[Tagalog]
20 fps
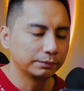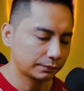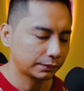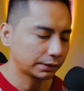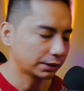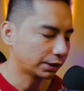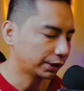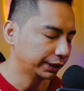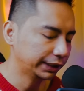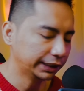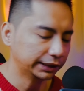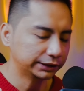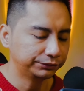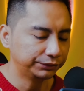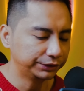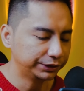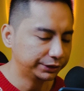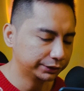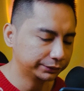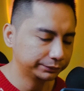Okay, next
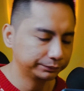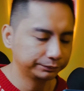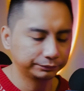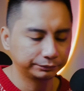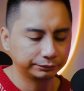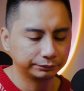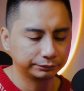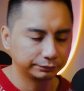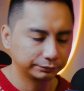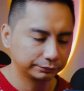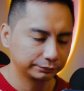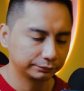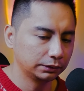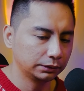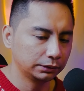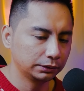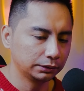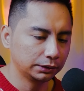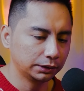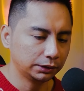video.
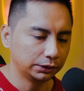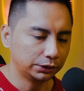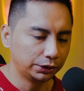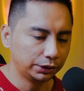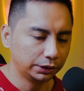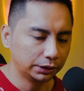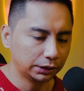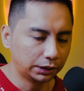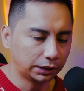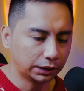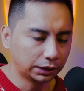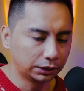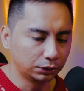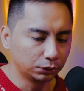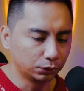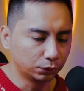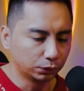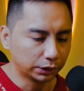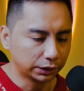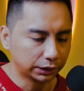Ito yung
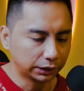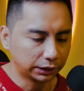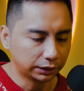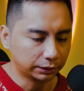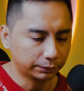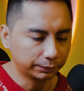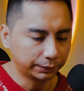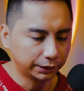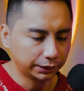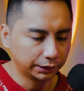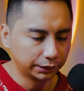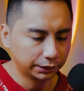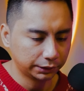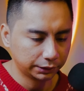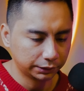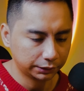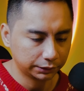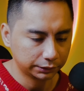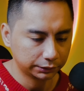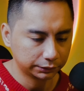nagkanlungan kami.
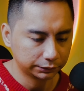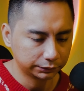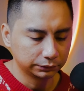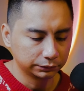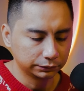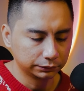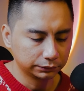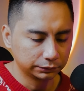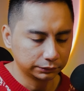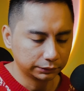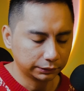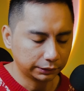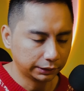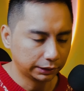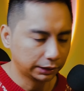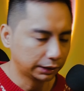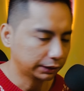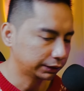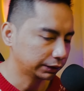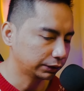
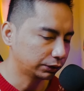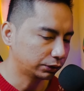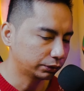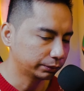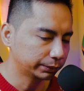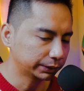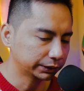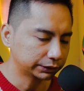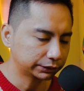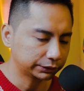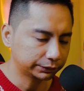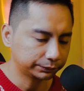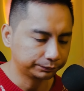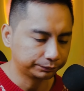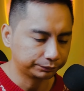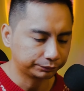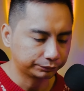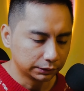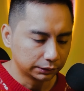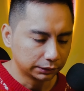Tingnan natin comments.
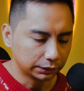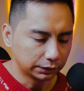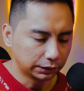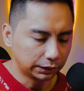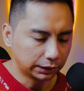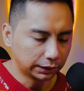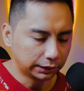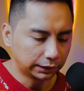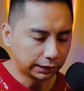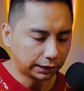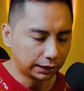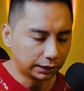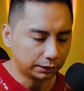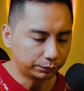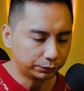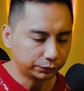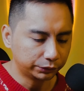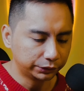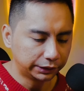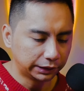Ganda nga
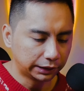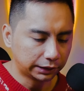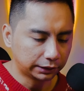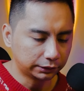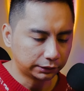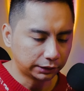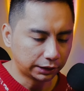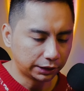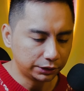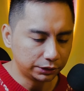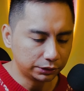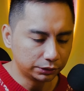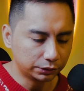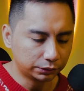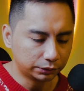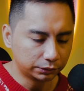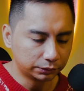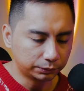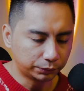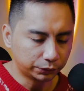po dyan. Try
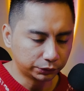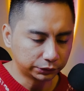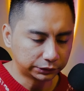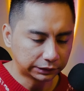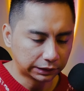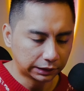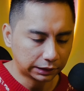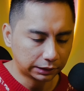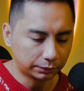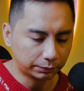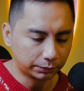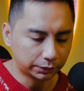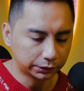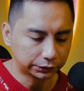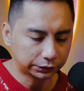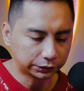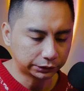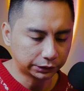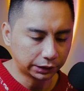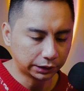nyo po sa
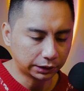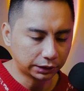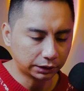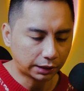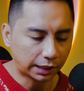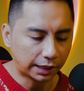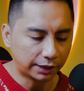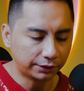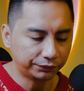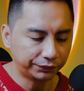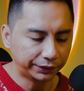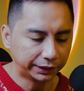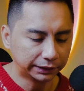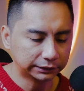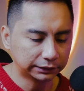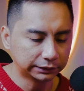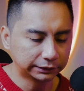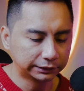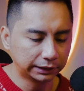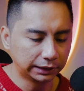Monstera Cafe
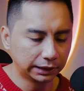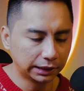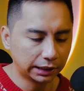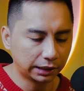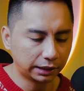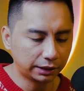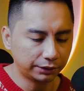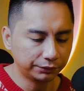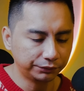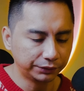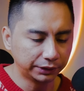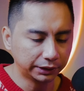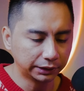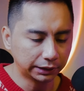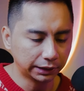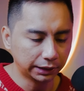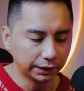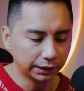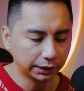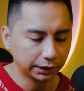sa Silang
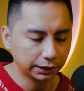Cavite.